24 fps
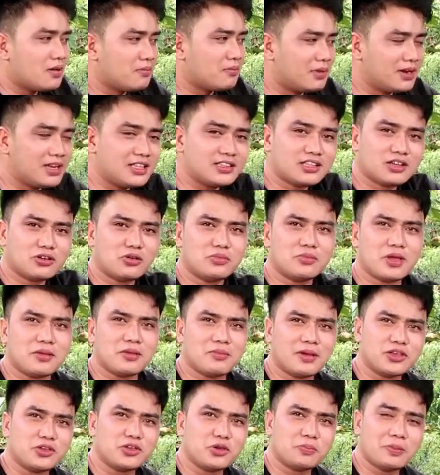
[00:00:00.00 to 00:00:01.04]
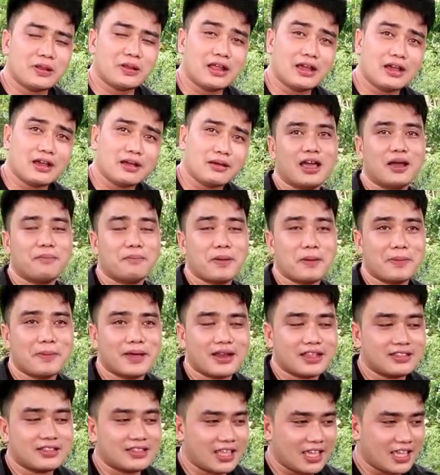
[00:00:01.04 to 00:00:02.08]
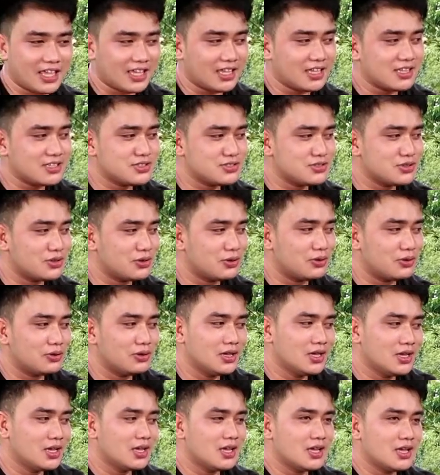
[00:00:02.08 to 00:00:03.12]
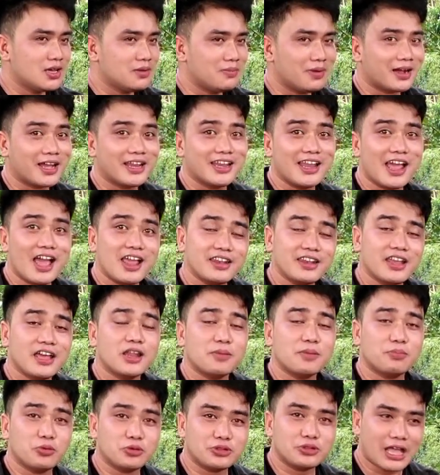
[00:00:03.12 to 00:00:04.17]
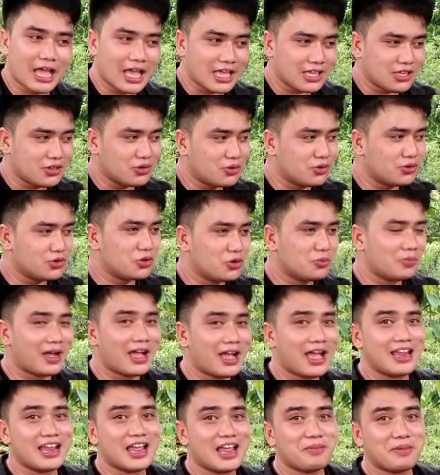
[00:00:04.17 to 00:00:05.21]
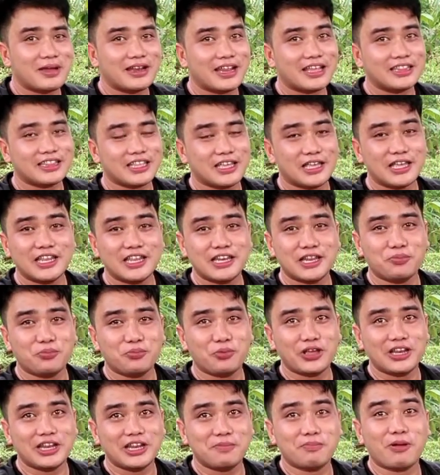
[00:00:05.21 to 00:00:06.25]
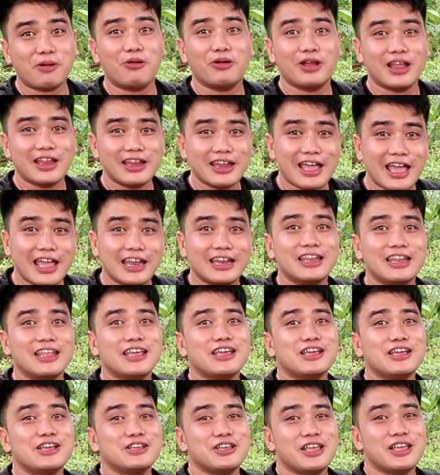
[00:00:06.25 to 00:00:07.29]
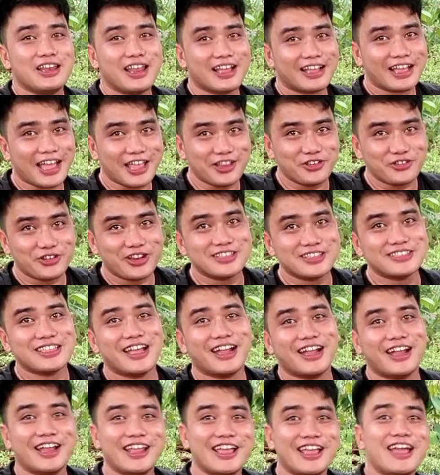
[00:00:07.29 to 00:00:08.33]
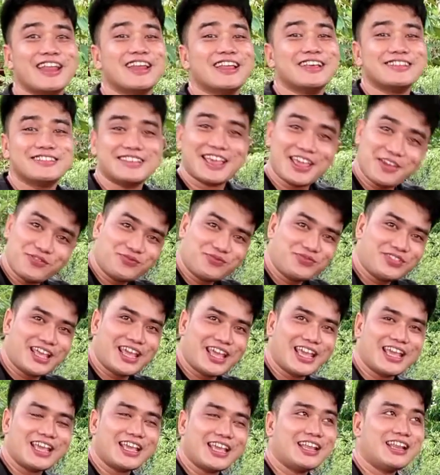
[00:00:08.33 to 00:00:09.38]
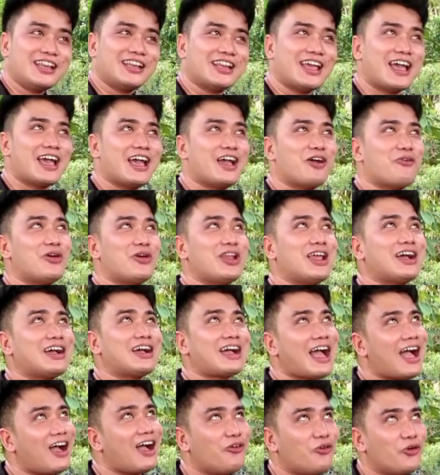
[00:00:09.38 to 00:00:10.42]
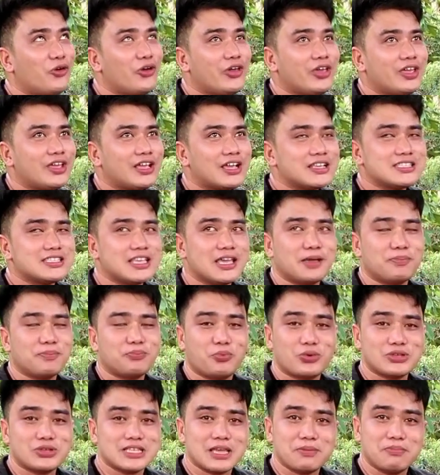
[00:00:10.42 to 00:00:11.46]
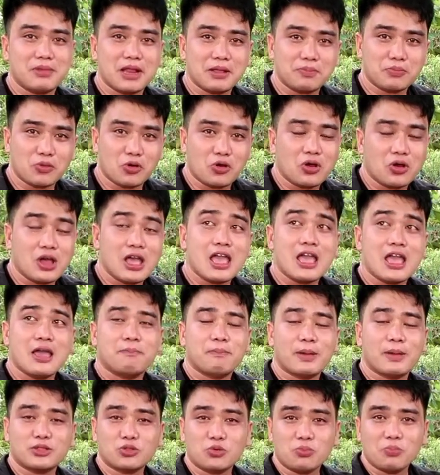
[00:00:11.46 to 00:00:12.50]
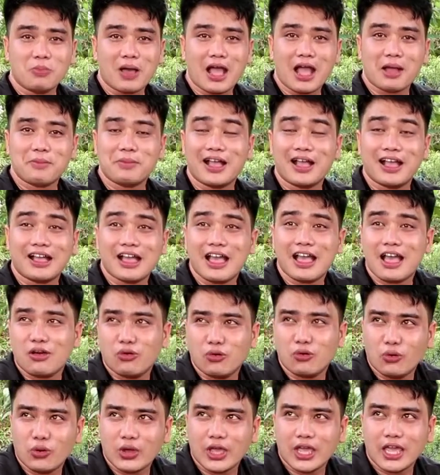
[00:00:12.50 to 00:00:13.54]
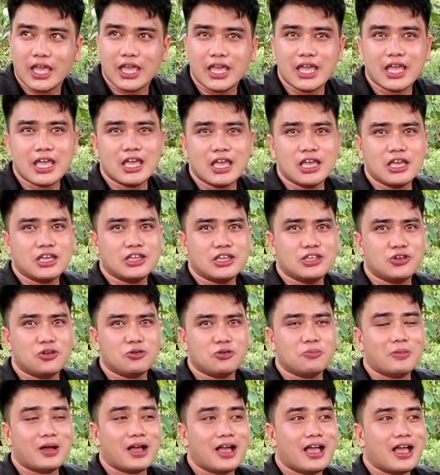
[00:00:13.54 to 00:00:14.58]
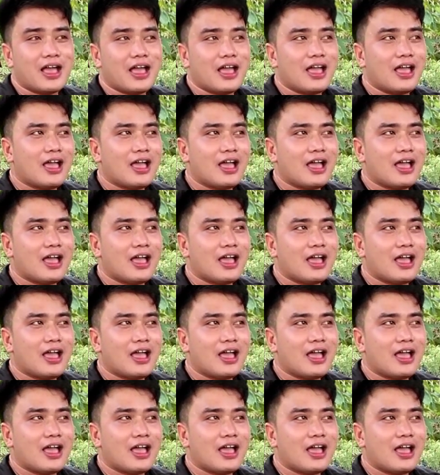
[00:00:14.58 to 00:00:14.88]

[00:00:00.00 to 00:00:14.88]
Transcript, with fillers: Balita ko may bagyo pa lang ang paparating. So, maghanda-handa na po tayo. Yung mga halaman natin hindi pwede paulanan, lagay nyo na sa area na safety, na walang kahoy kasi posible pong matumba ang mga kahoy, yung mga